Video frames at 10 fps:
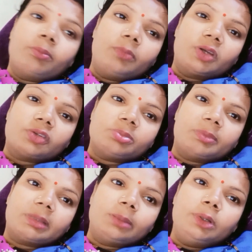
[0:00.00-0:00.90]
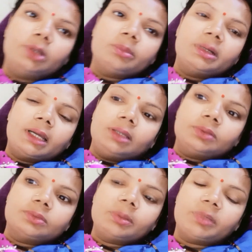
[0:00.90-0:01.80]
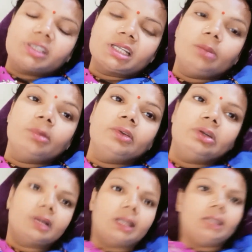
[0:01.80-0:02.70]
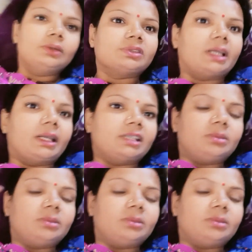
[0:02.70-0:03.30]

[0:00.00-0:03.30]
मैं उसमें मतलब वीडियो में डाली हूँ अपने चैनल में वीडियो डाली हूँ उसका